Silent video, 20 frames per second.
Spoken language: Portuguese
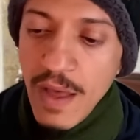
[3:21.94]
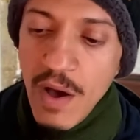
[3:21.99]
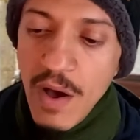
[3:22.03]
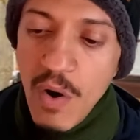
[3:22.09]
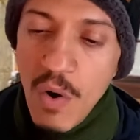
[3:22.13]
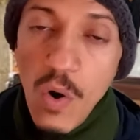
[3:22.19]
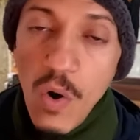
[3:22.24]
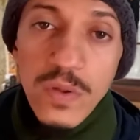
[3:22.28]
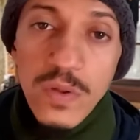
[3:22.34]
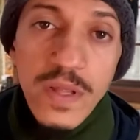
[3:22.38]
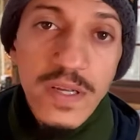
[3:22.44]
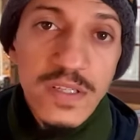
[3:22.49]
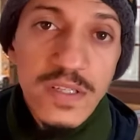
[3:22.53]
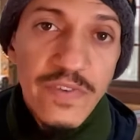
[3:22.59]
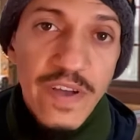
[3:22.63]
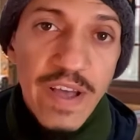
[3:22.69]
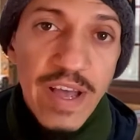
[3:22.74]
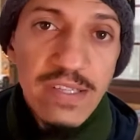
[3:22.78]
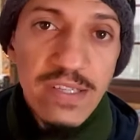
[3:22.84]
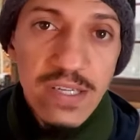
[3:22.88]
Outras
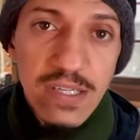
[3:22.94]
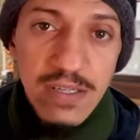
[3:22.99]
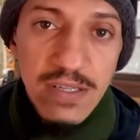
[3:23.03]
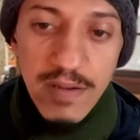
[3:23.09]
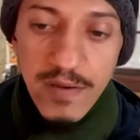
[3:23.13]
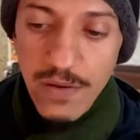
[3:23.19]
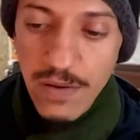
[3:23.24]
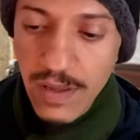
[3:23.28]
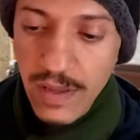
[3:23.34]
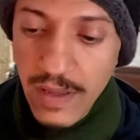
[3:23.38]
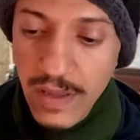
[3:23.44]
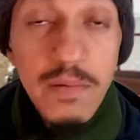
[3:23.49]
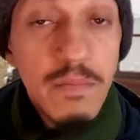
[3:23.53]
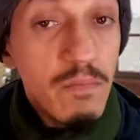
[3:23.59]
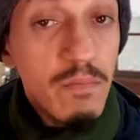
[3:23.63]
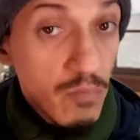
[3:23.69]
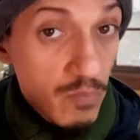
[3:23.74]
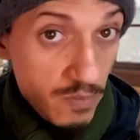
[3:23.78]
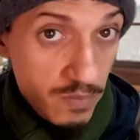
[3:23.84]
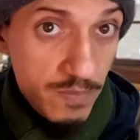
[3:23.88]
vezes, e
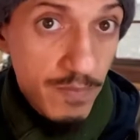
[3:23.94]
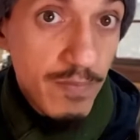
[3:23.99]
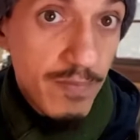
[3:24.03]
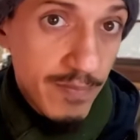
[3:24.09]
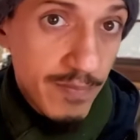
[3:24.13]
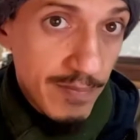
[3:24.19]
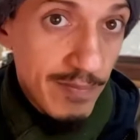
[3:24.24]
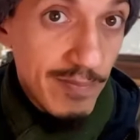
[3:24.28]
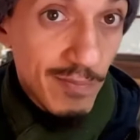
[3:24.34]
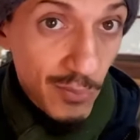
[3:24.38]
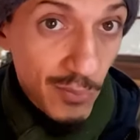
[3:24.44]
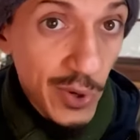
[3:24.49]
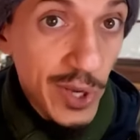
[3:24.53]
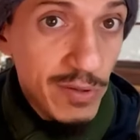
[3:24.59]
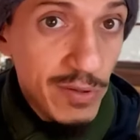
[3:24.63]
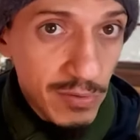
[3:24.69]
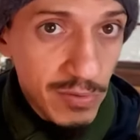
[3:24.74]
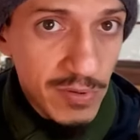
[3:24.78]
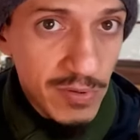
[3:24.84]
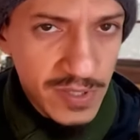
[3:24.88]

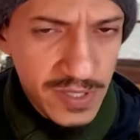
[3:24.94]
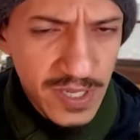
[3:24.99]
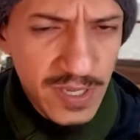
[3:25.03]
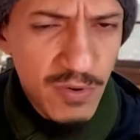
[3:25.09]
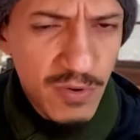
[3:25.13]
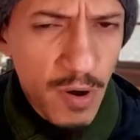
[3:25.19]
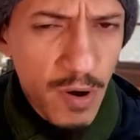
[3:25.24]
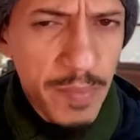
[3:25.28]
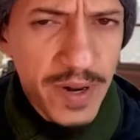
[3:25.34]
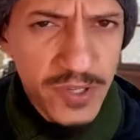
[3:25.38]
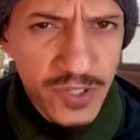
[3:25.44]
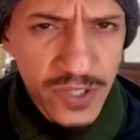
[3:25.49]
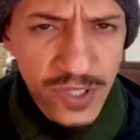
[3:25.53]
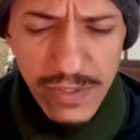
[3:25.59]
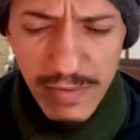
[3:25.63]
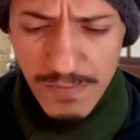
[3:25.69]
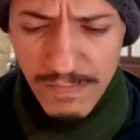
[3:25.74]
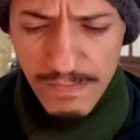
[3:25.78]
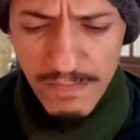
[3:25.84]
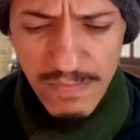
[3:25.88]
muito se cobra
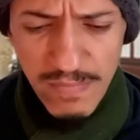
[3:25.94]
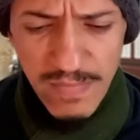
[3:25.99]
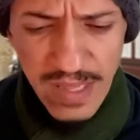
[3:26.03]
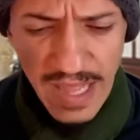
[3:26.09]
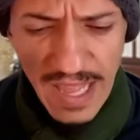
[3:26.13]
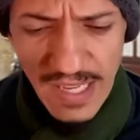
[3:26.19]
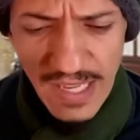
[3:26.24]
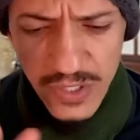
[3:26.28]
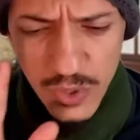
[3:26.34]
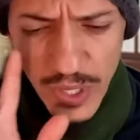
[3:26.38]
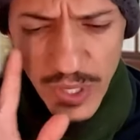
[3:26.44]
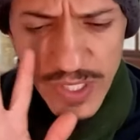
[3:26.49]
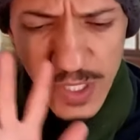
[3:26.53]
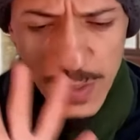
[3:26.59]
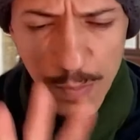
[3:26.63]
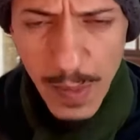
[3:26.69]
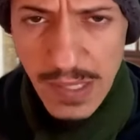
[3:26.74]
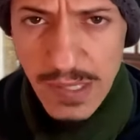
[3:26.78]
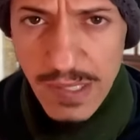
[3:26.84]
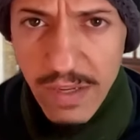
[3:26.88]
disso, questões
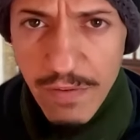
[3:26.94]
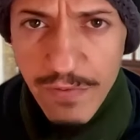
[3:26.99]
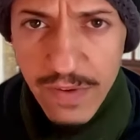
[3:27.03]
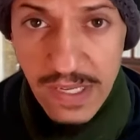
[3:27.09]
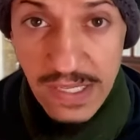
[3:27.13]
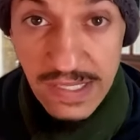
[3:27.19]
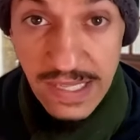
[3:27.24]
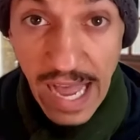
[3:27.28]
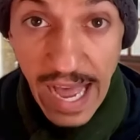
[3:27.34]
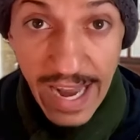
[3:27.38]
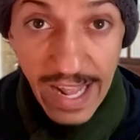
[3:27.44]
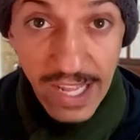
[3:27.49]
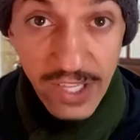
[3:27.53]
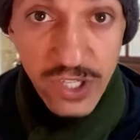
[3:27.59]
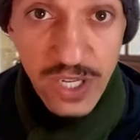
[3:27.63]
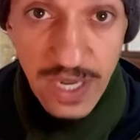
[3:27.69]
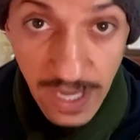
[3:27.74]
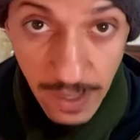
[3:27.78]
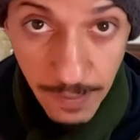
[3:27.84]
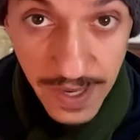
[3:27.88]
específicas da área
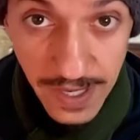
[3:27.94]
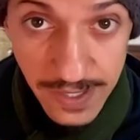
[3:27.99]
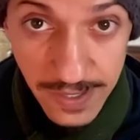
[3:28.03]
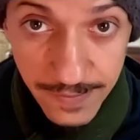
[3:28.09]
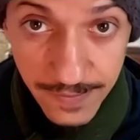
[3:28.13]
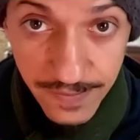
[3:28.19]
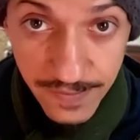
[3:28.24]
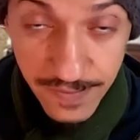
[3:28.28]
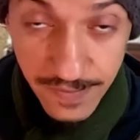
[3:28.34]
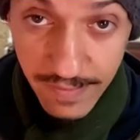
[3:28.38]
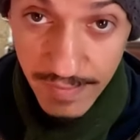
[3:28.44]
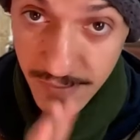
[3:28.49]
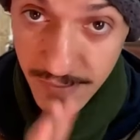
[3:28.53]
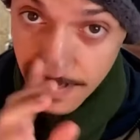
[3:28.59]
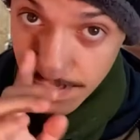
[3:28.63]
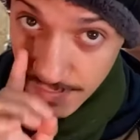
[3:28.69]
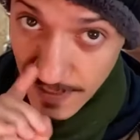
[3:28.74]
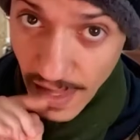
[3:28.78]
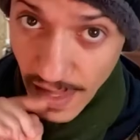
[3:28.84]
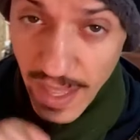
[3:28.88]
de Libras.
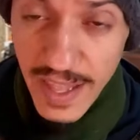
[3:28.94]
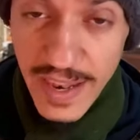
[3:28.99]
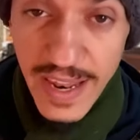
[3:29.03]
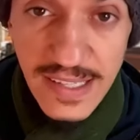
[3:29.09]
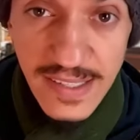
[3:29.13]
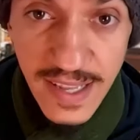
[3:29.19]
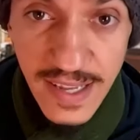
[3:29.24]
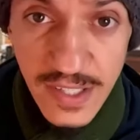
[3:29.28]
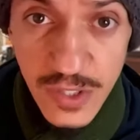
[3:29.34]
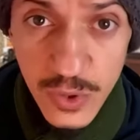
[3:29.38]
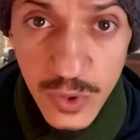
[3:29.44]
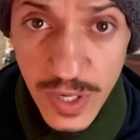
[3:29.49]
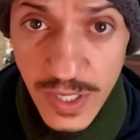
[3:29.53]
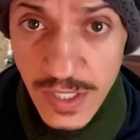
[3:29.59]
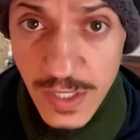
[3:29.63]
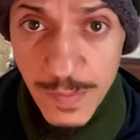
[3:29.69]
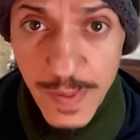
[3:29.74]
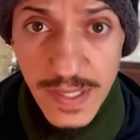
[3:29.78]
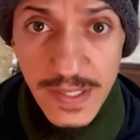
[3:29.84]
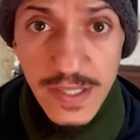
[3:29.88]
E nas
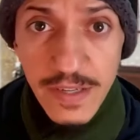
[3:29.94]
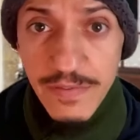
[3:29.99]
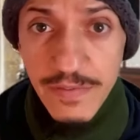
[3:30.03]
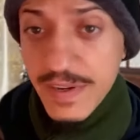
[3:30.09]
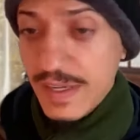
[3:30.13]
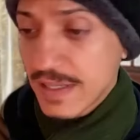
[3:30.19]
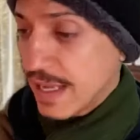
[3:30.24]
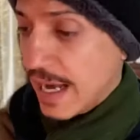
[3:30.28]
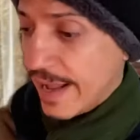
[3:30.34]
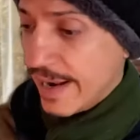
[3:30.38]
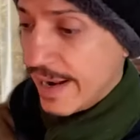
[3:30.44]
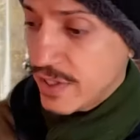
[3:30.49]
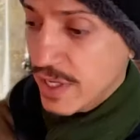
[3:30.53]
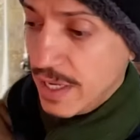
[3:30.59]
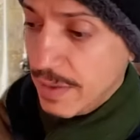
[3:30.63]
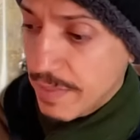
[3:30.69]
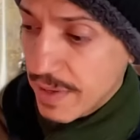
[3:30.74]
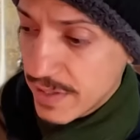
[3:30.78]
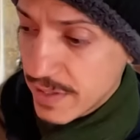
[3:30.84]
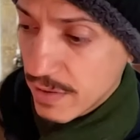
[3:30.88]
questões específicas da área de
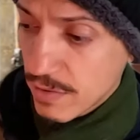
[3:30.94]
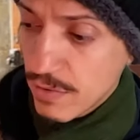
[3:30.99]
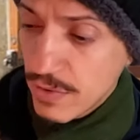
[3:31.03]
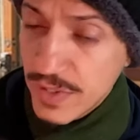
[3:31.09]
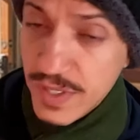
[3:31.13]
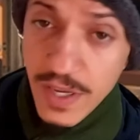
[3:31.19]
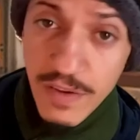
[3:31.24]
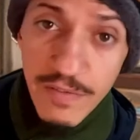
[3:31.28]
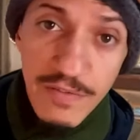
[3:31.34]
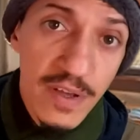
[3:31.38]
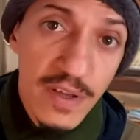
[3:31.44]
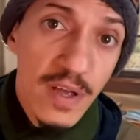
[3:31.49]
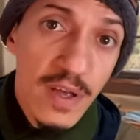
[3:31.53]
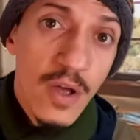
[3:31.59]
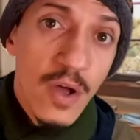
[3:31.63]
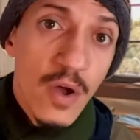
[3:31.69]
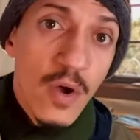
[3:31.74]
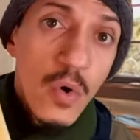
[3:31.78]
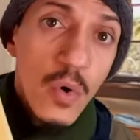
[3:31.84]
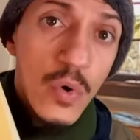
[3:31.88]
Libras, inclusive,
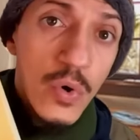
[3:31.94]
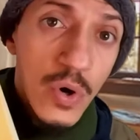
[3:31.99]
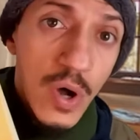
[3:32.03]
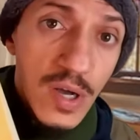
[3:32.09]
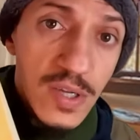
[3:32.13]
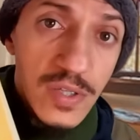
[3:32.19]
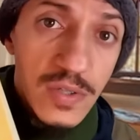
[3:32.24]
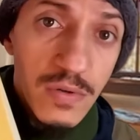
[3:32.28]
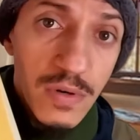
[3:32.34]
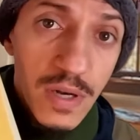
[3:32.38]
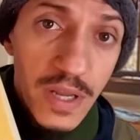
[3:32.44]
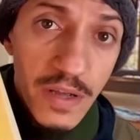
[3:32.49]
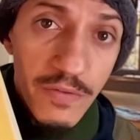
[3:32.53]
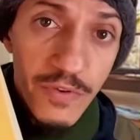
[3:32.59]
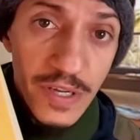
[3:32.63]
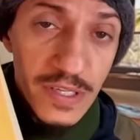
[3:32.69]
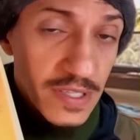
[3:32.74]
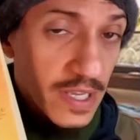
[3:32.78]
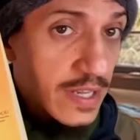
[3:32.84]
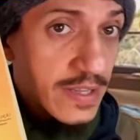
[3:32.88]
o nosso
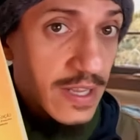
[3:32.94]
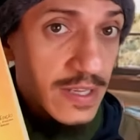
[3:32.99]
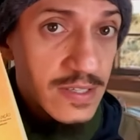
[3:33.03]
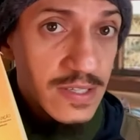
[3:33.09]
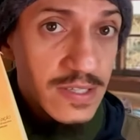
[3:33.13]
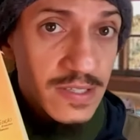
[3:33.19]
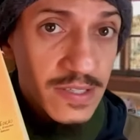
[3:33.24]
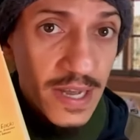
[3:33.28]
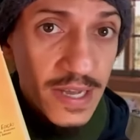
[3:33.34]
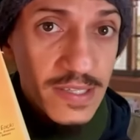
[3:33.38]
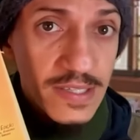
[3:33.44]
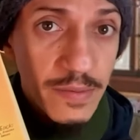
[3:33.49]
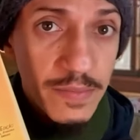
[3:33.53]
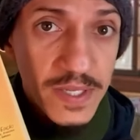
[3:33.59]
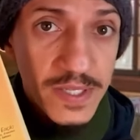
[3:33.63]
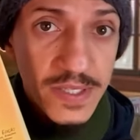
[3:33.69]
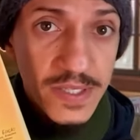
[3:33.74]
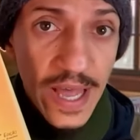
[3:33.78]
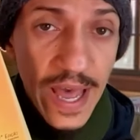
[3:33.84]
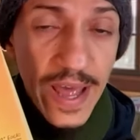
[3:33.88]
livro Escrita de Sinais e
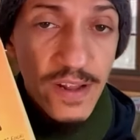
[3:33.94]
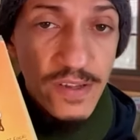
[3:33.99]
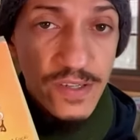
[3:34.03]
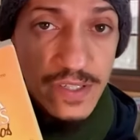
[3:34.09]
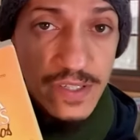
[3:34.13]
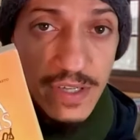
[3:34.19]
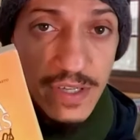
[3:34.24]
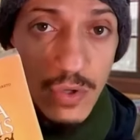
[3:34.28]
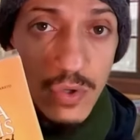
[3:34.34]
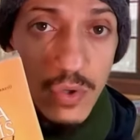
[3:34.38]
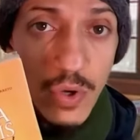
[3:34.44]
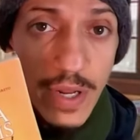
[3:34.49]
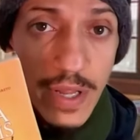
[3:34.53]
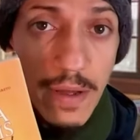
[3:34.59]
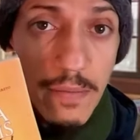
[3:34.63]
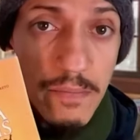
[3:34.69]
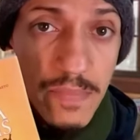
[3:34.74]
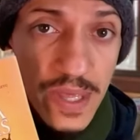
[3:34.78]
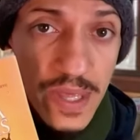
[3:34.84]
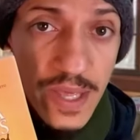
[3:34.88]
Mistérios, de
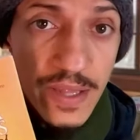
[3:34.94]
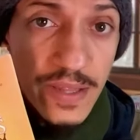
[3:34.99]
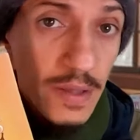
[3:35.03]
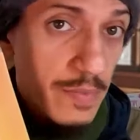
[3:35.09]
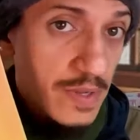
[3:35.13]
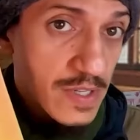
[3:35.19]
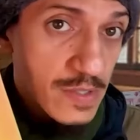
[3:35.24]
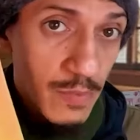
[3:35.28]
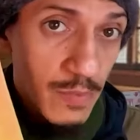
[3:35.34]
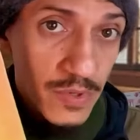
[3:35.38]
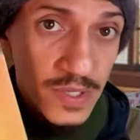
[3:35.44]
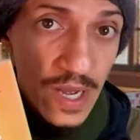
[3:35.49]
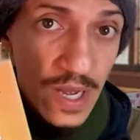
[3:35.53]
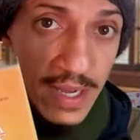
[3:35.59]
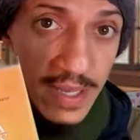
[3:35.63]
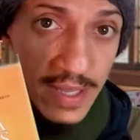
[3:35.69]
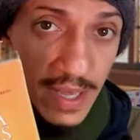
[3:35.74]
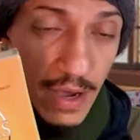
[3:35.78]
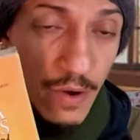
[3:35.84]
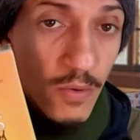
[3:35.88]
autoria minha e da minha esposa
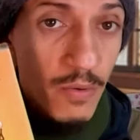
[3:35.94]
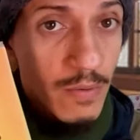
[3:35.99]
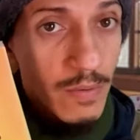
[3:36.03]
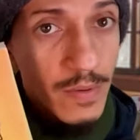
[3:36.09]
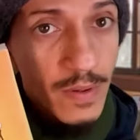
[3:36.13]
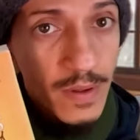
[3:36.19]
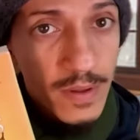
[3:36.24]
Raquel,